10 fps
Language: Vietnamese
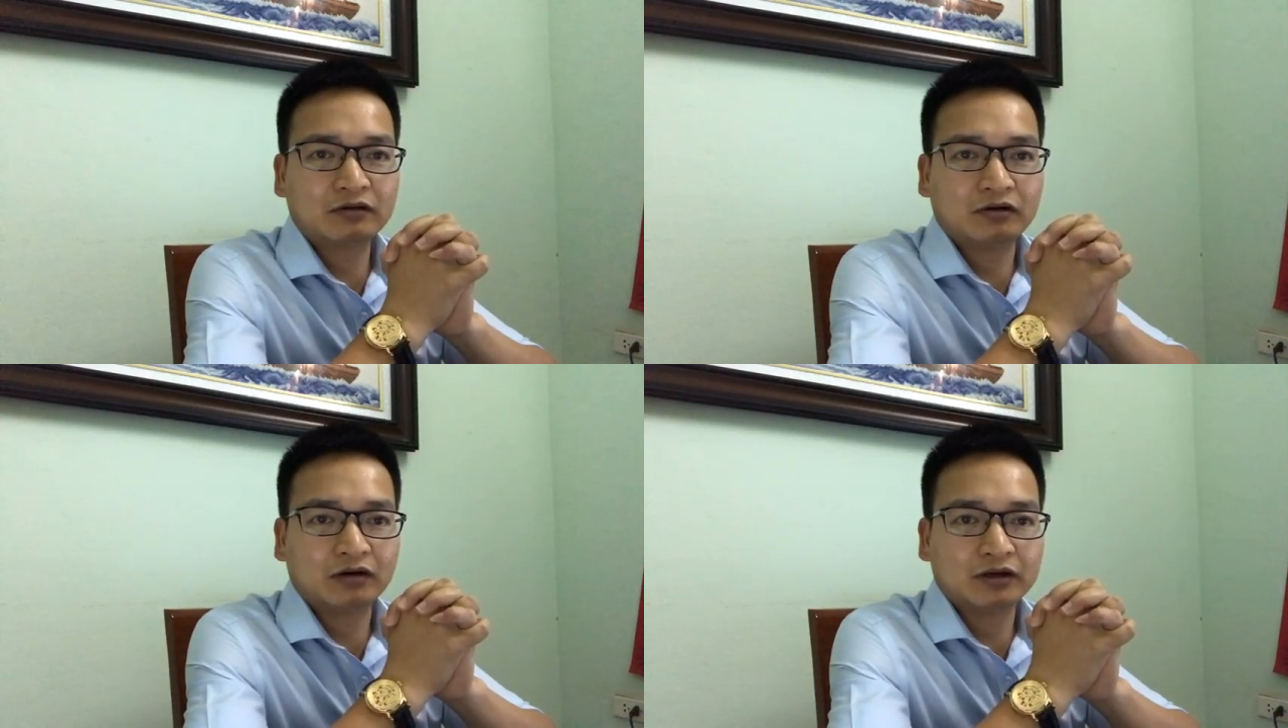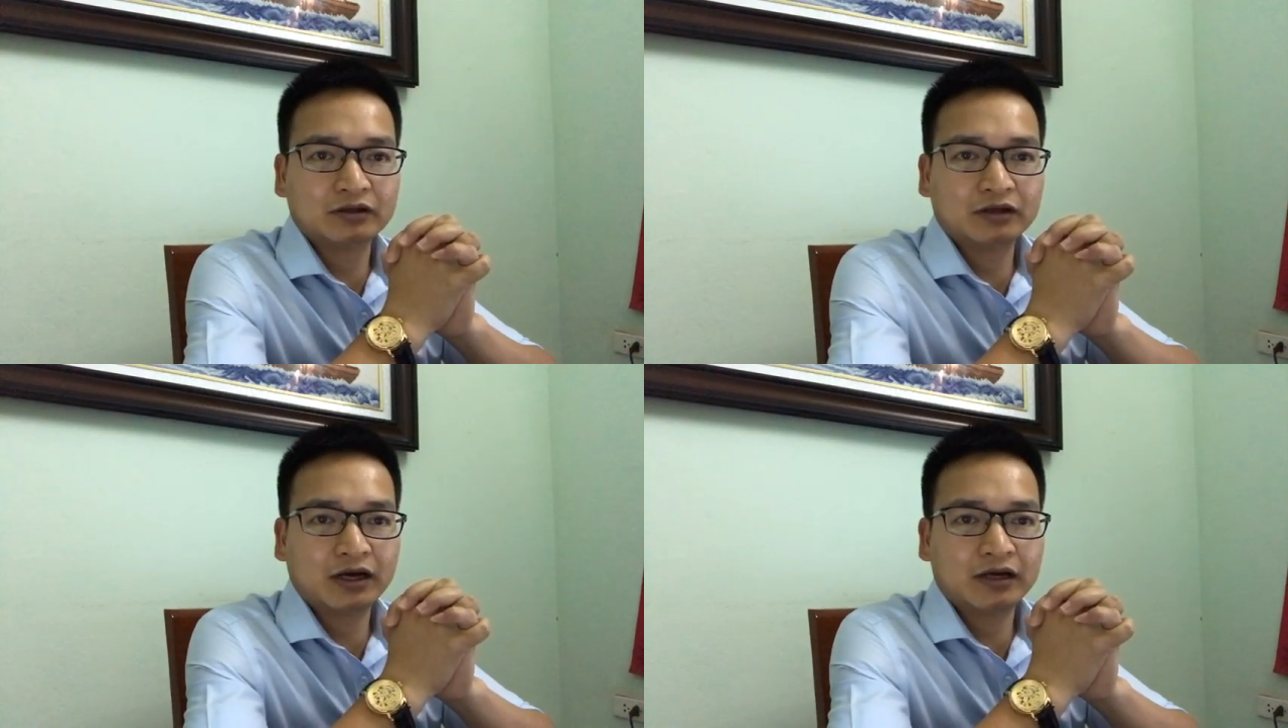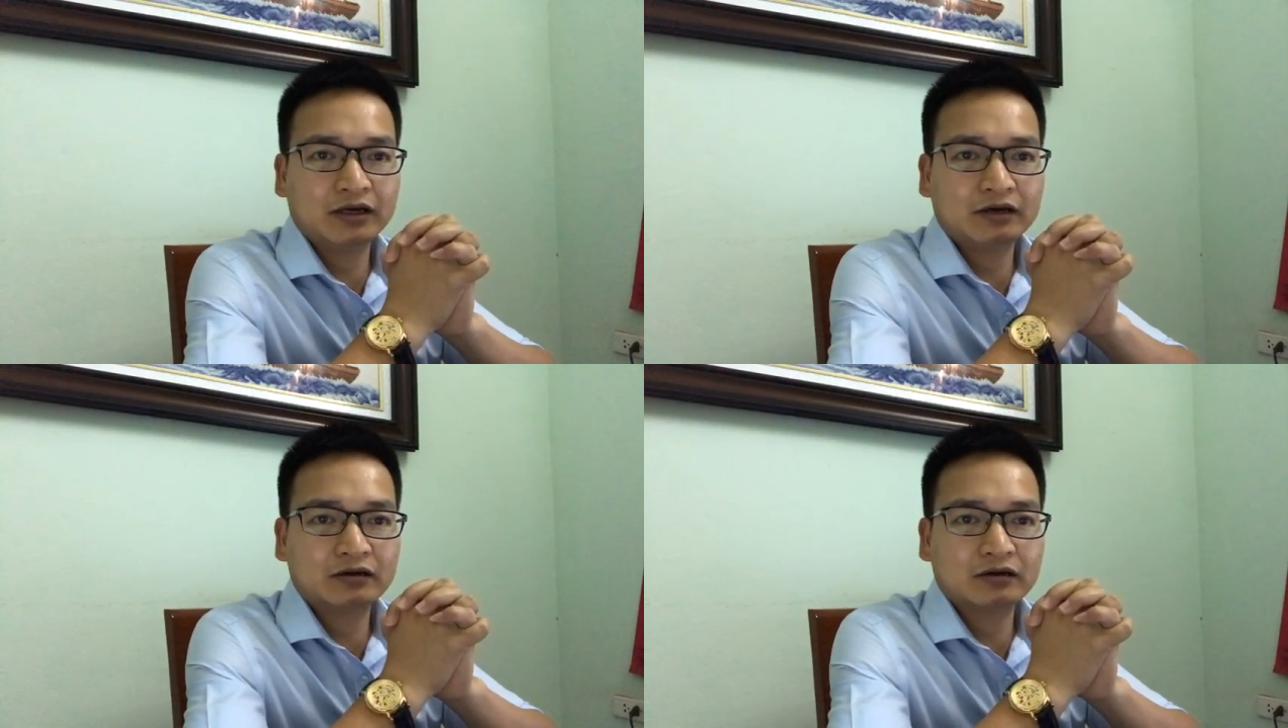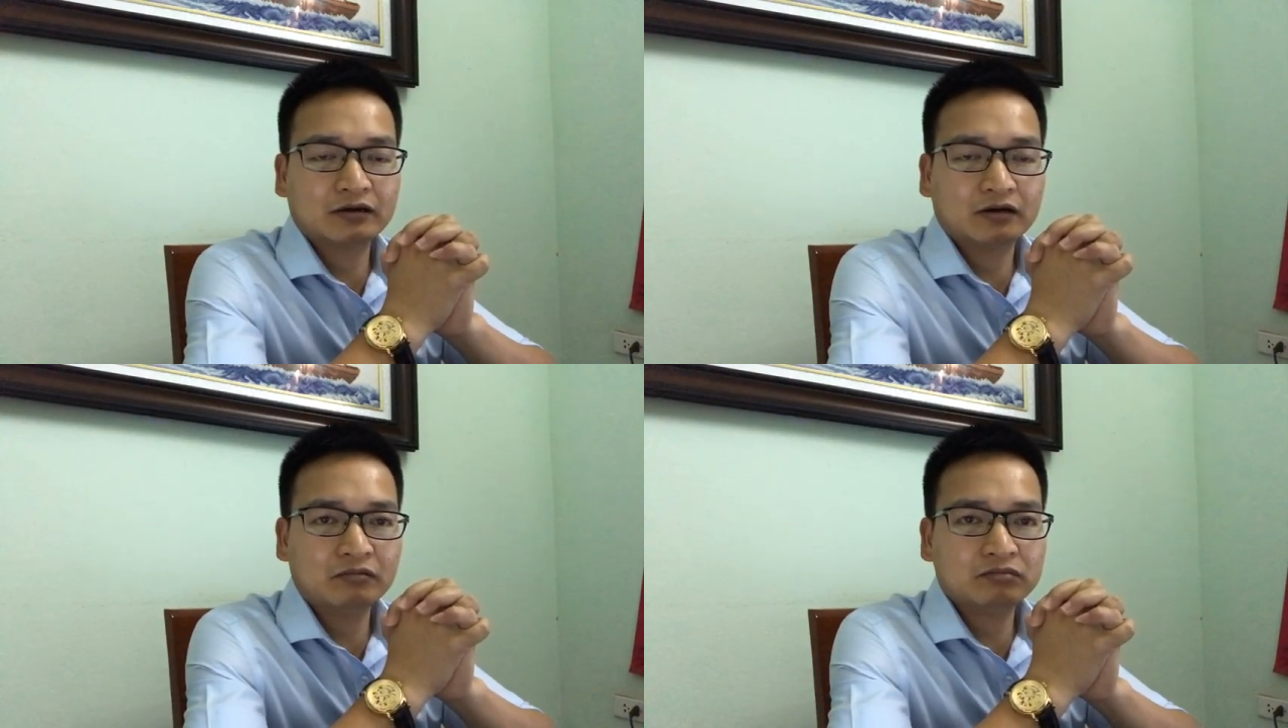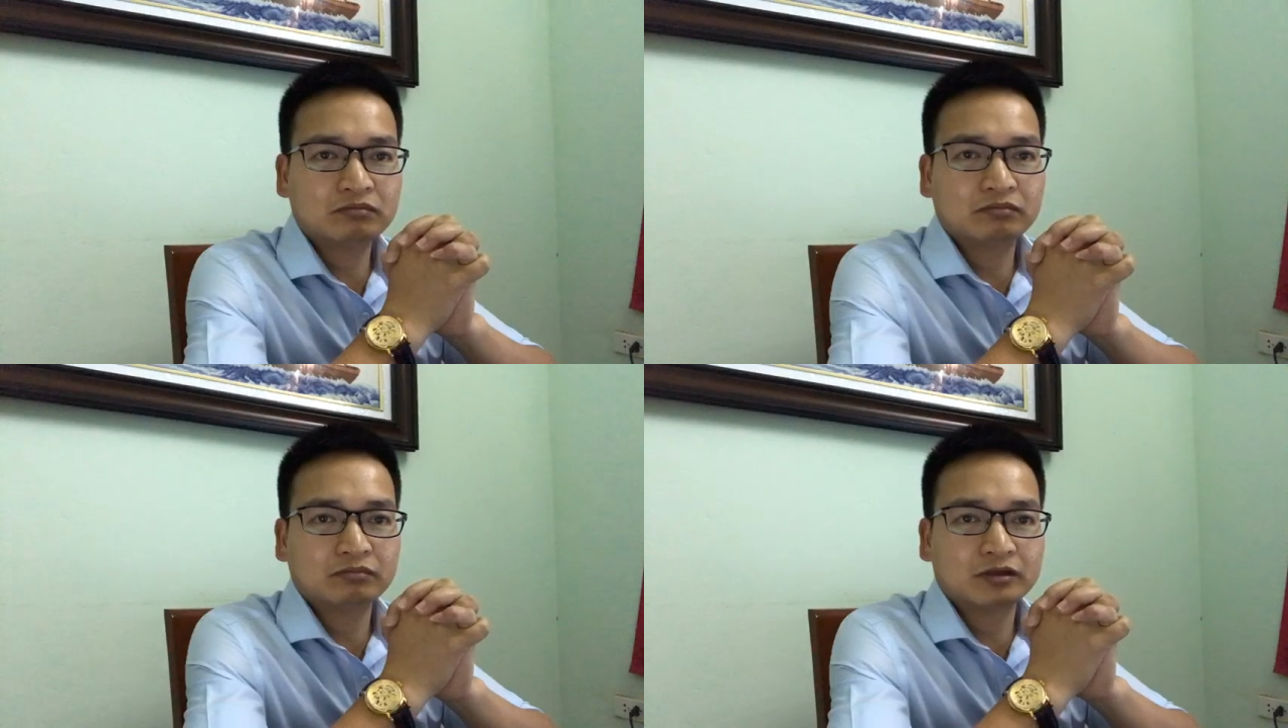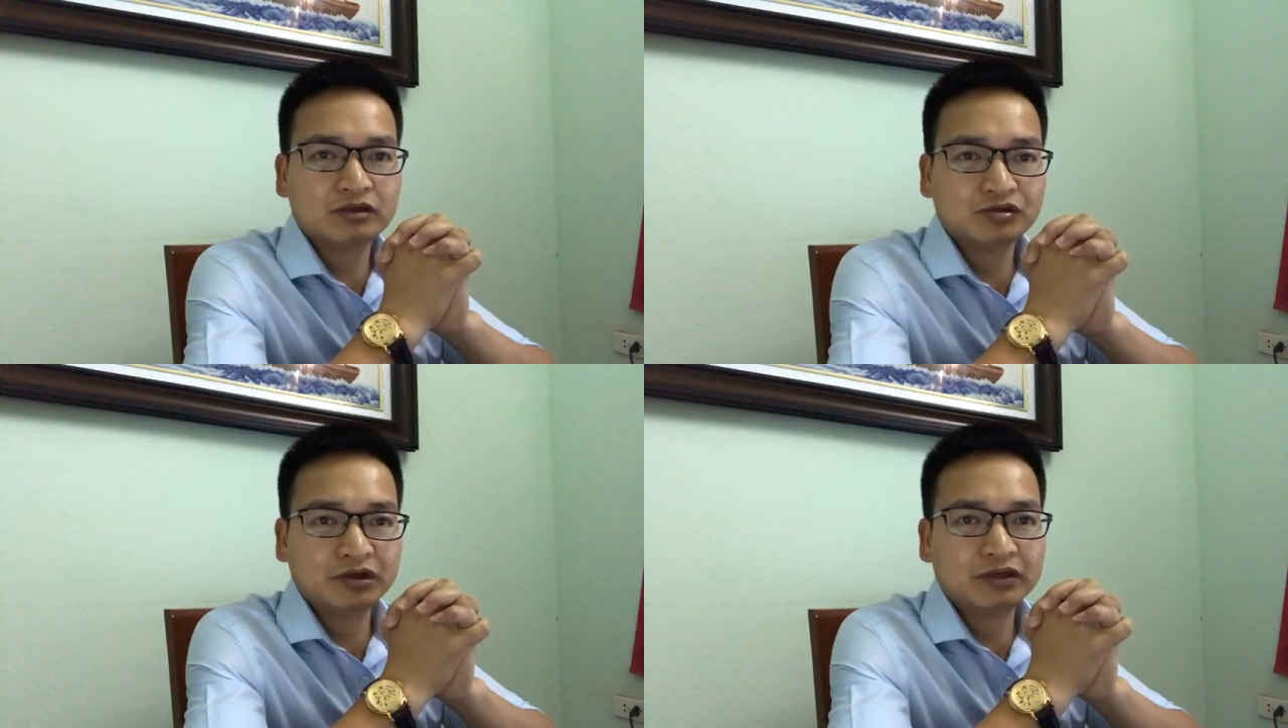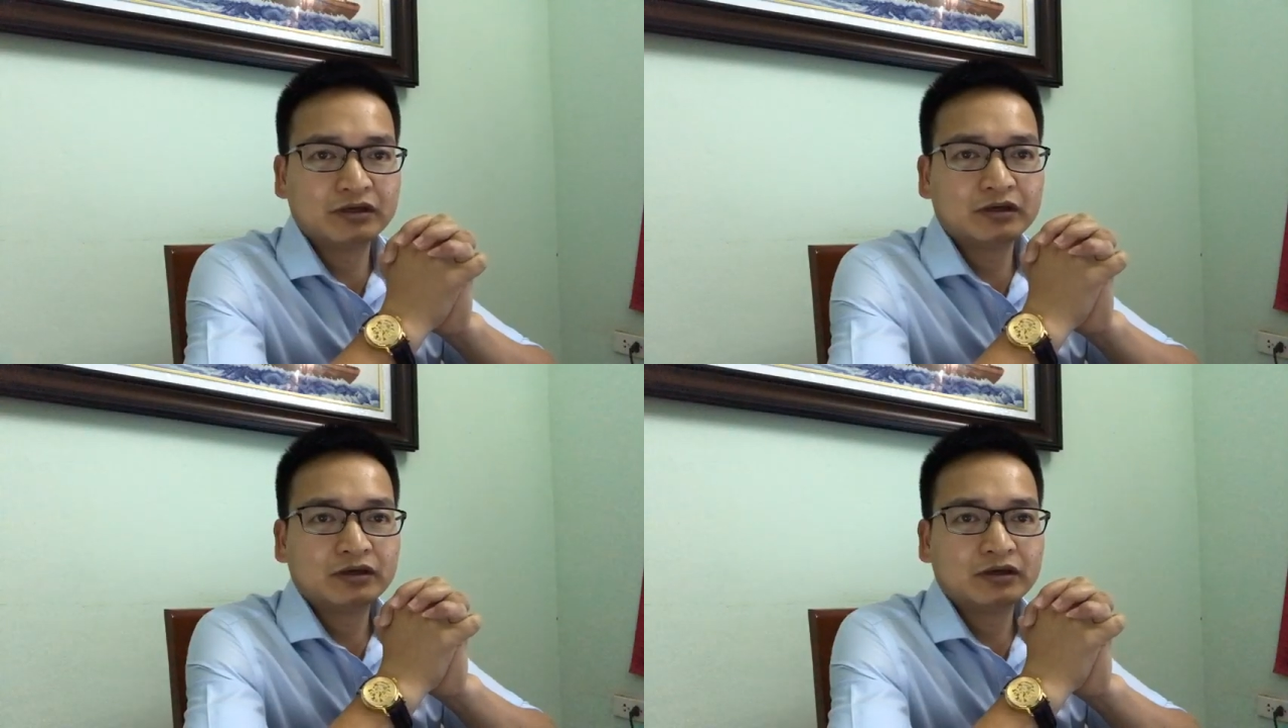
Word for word: đòi hỏi những cái ờ, góc tư duy